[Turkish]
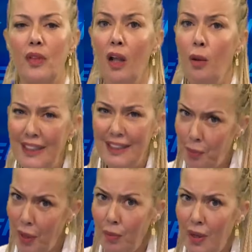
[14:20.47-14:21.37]
Ama
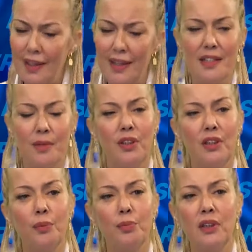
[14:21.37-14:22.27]
yine ben merkezi bir
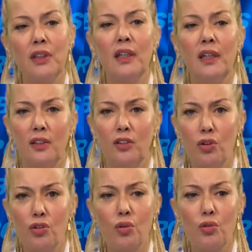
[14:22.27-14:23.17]
yapı
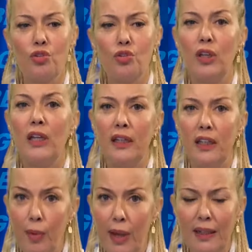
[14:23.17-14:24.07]
söz konusu
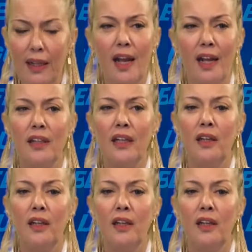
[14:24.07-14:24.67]
ilgi bekleyen